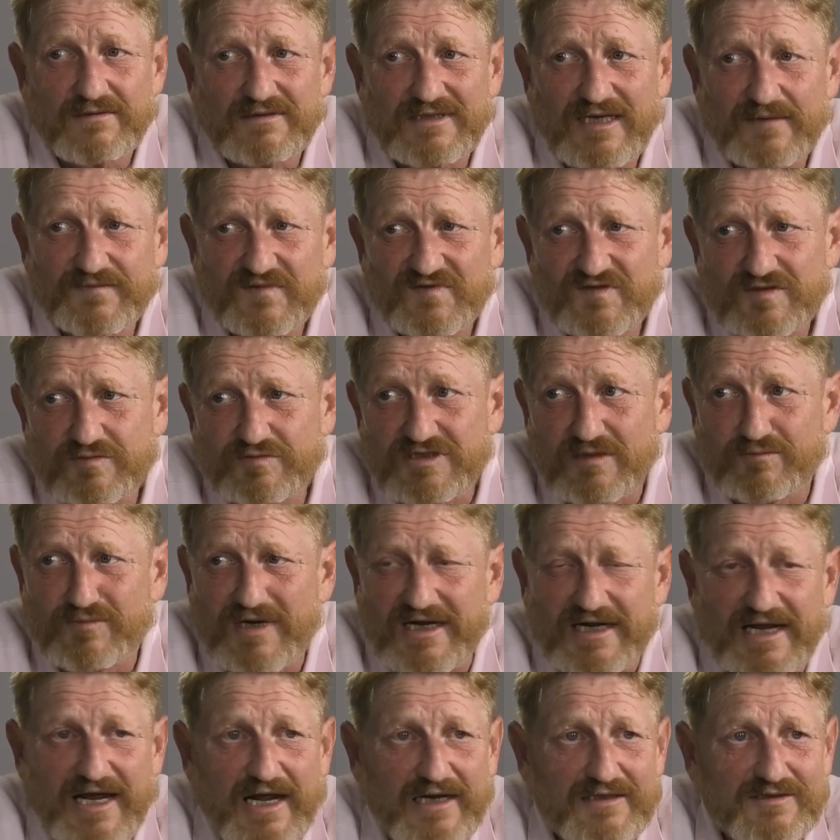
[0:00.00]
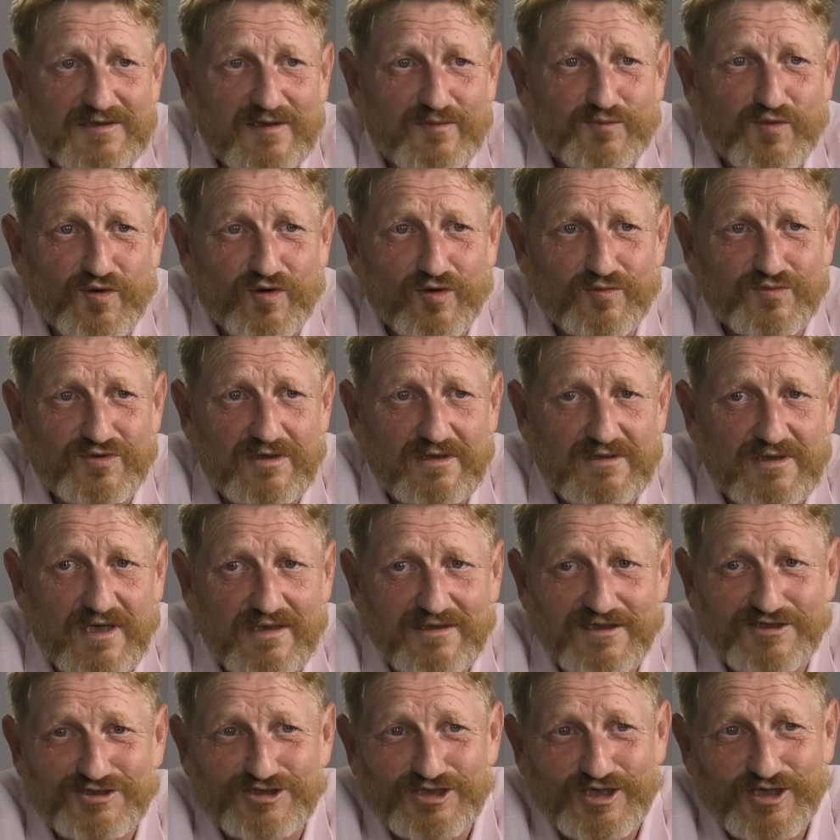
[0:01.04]
Najpierw żeśmy sobie baranki porobili,
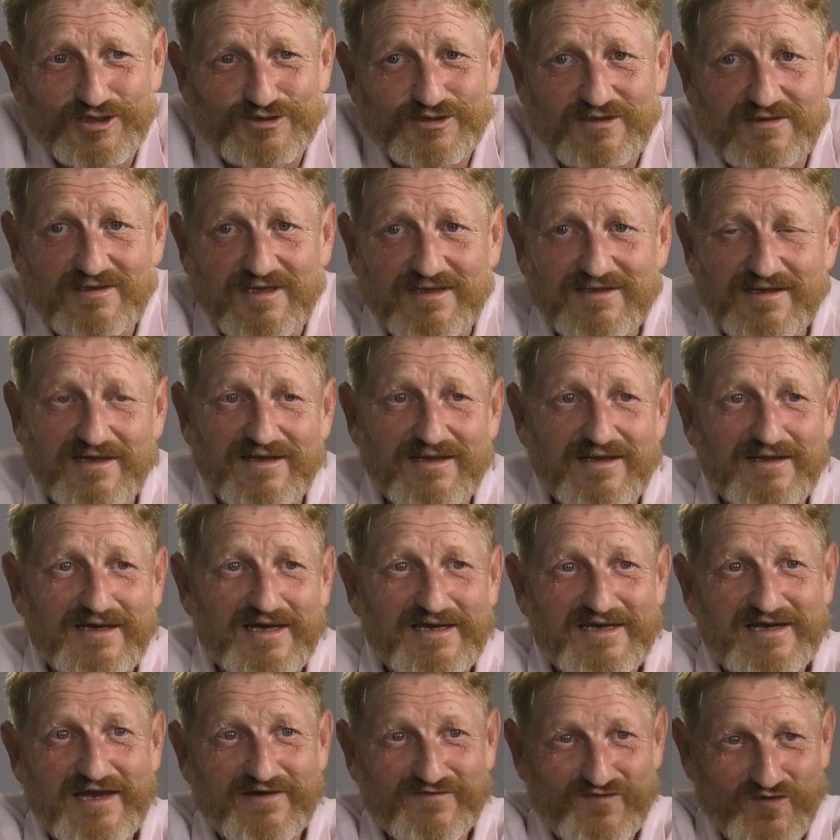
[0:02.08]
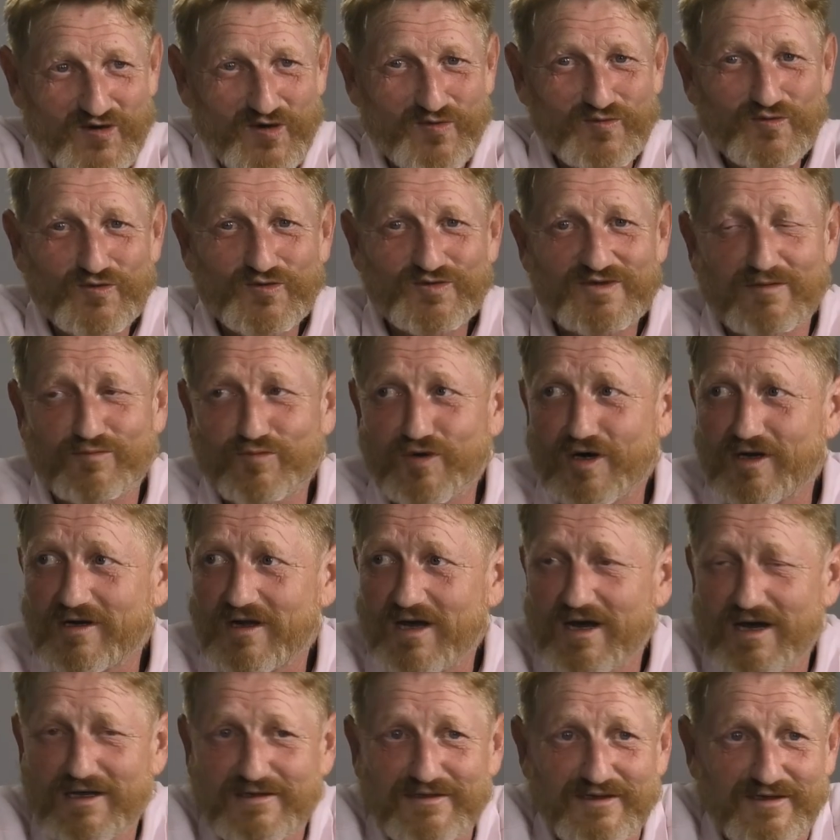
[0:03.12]
takie rzeczy, takie jak, jak komunie,
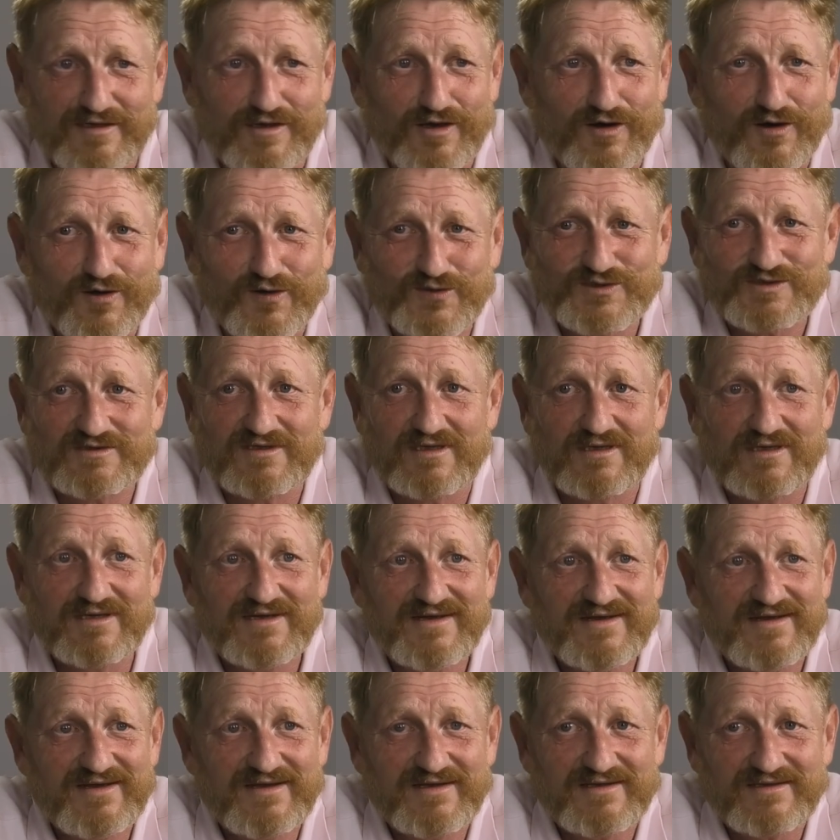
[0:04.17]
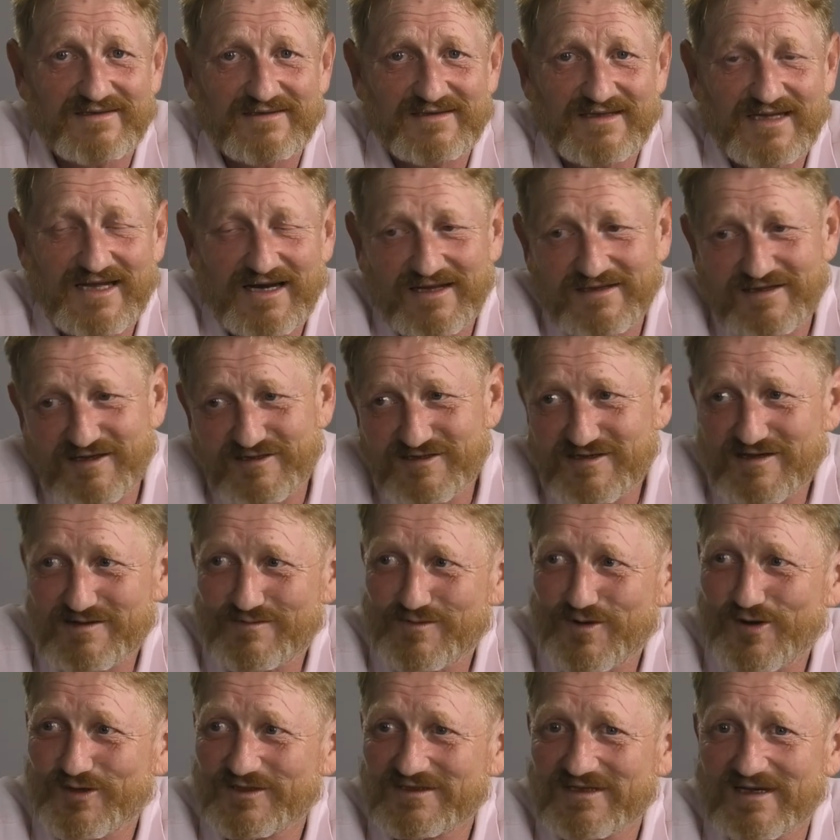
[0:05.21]
baranek, ostry. No ale to
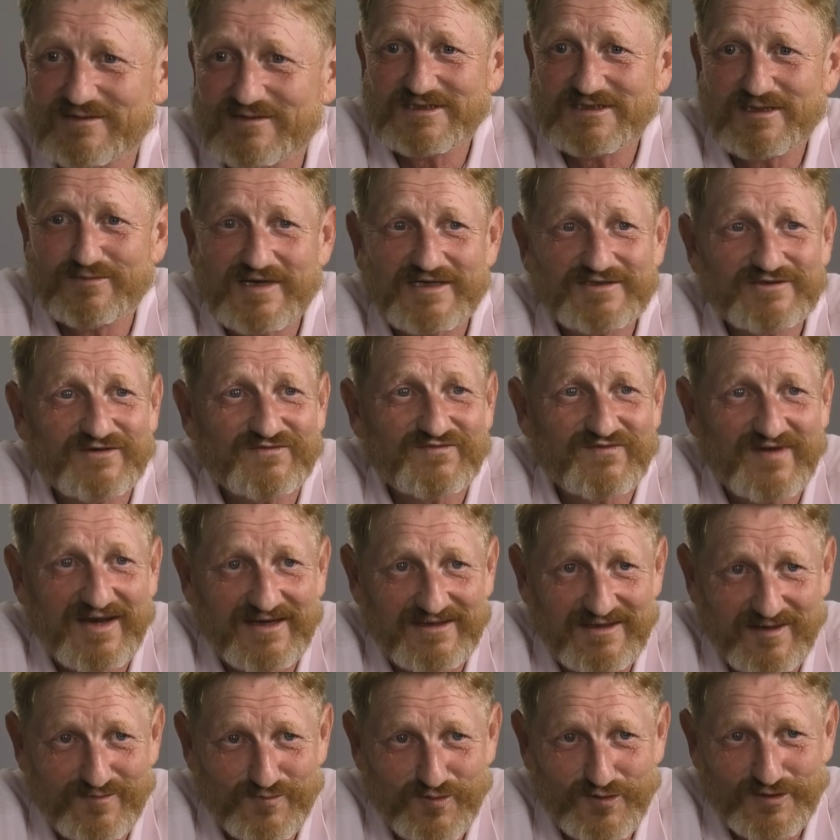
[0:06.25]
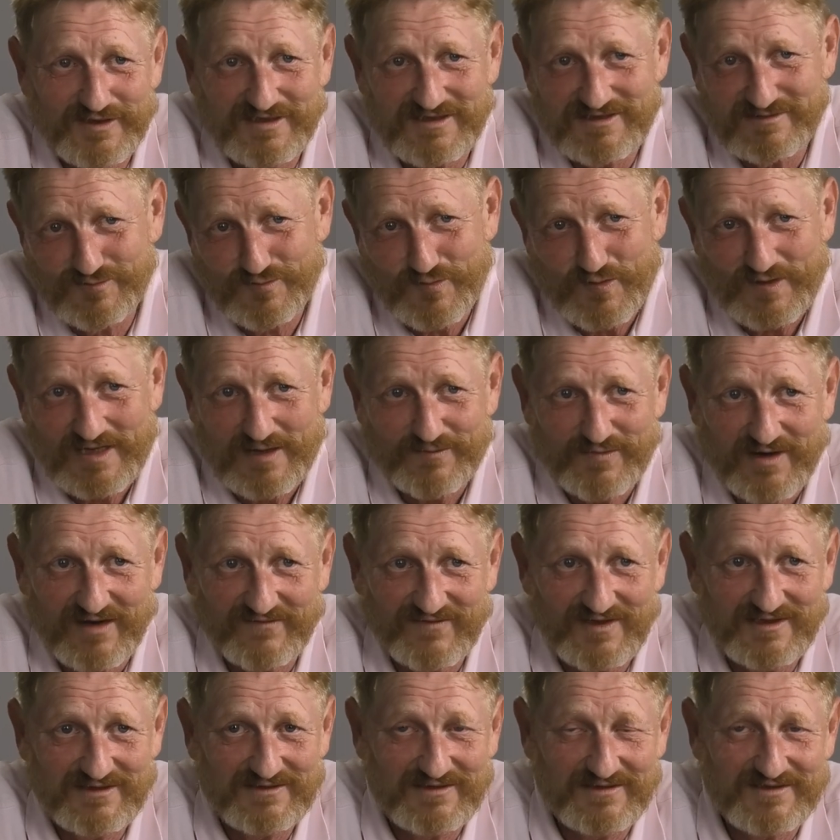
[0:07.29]
nie było za bardzo fajne. Potem żeśmy
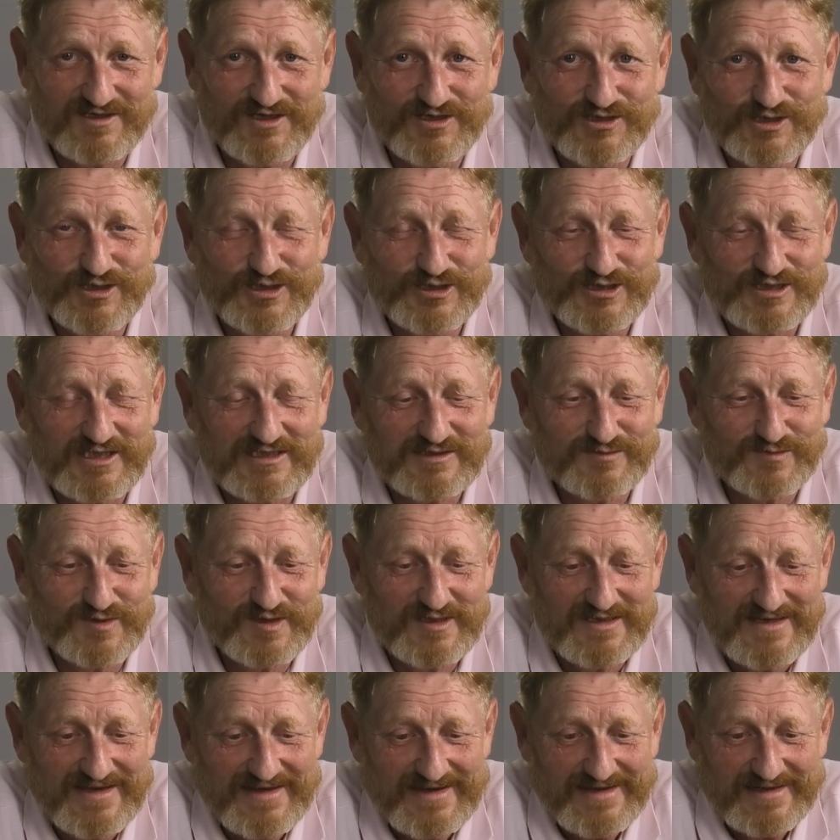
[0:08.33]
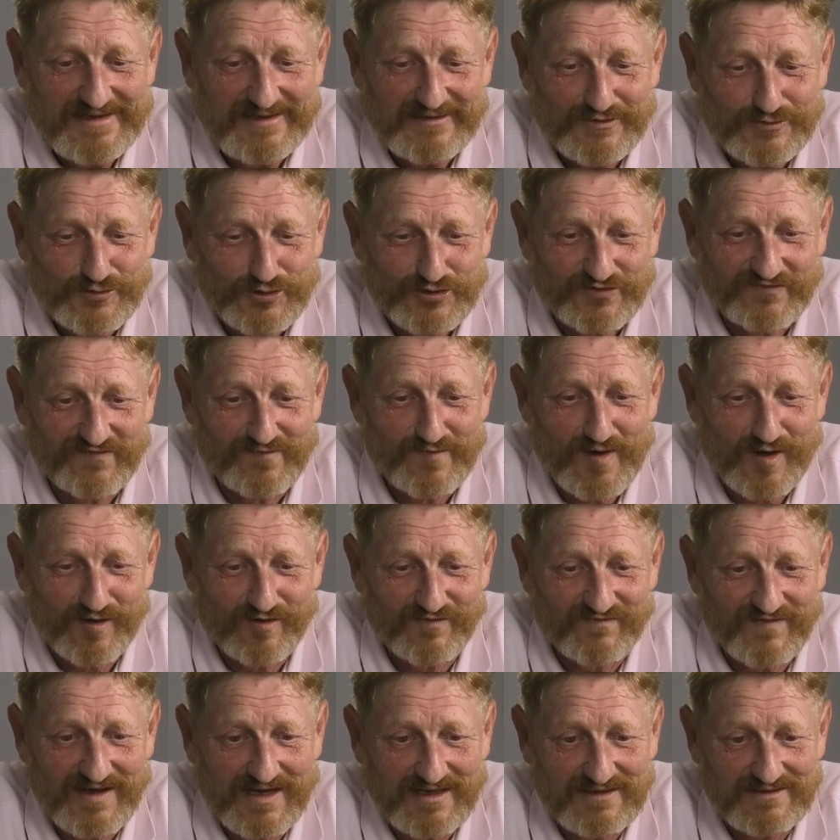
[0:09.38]
ponaprawiali te tynki i żeśmy już
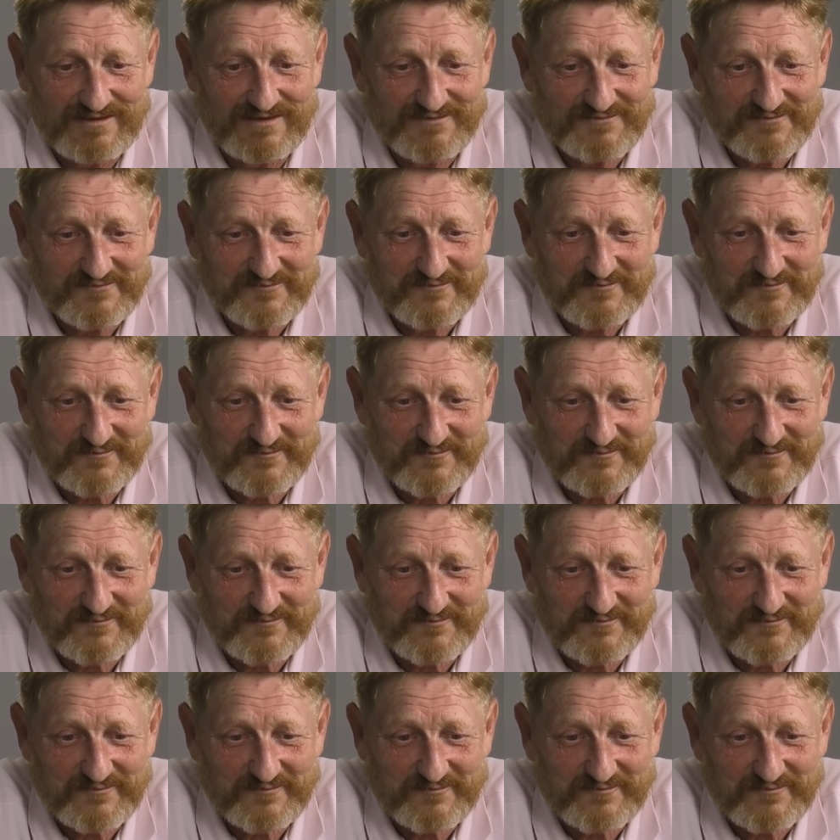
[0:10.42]
wymalowali